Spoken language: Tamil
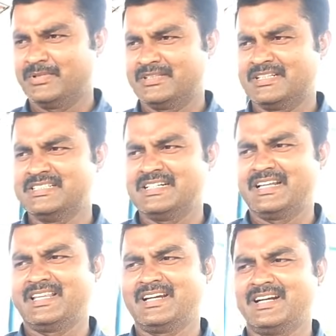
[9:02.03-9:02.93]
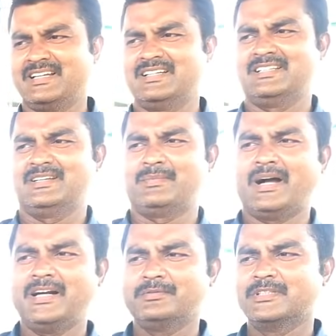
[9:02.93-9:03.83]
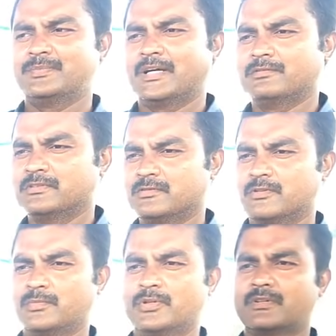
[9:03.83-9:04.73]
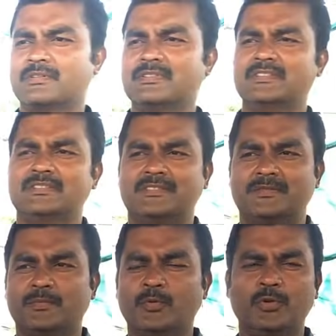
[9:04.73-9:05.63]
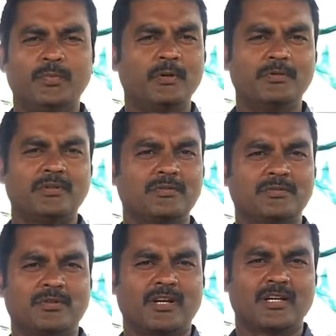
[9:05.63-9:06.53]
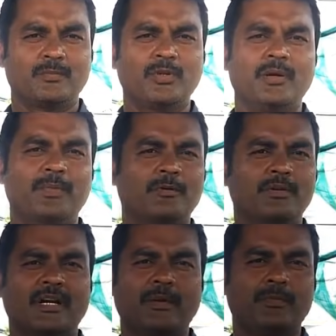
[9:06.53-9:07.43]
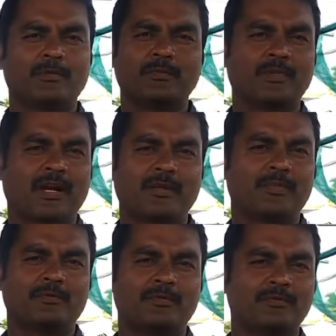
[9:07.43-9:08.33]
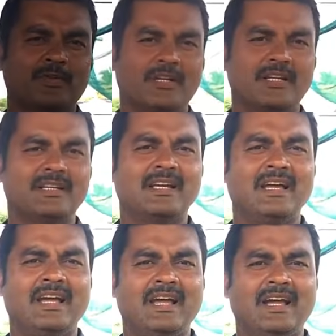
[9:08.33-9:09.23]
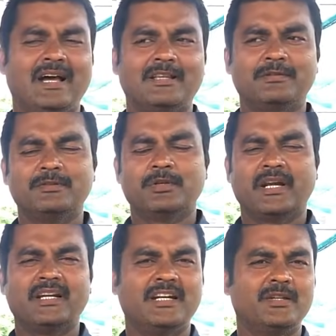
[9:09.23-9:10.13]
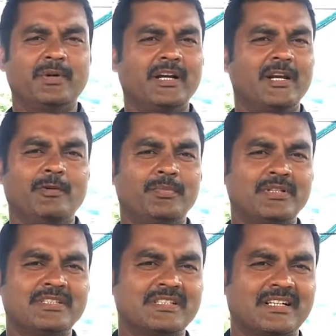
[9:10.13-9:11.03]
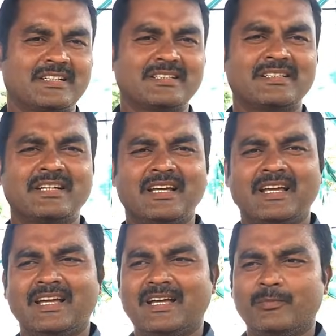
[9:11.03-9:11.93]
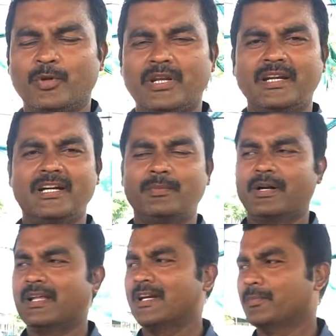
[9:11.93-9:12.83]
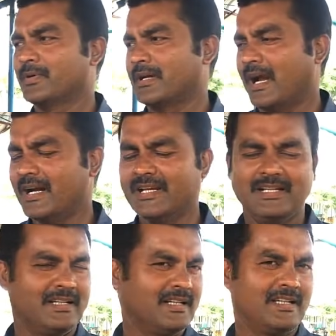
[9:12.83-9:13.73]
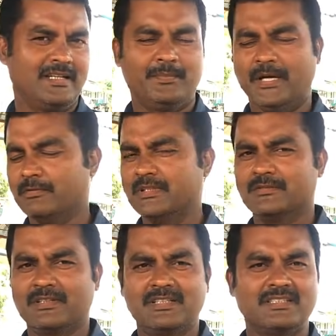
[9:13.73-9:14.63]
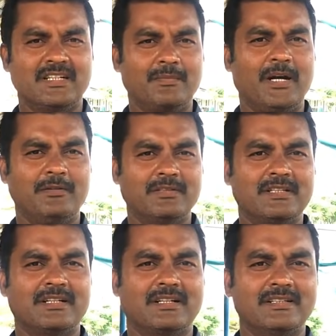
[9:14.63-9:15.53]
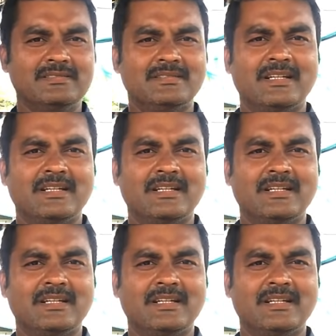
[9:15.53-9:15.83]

நம்ம தெரிஞ்சுக்கிட்டது என்னென்னா இந்த மாடு வந்து பருவத்துக்கு வரும்போது வந்து மூணு பருவம் இருக்குன்னு சொல்கிறாங்க முதல் பருவம் இடைப்பருவம் கடைப்பருவம்னு சொல்லி சரி அது வந்து ஒரு எட்டு எட்டு மணி நேரமாக பிரிச்சுக்கிறாங்க முதல் எட்டு மணி நேரம் இப்போ காலையில் பருவத்துக்கு வந்துருச்சு இந்த மாடு வந்திருக்குன்னா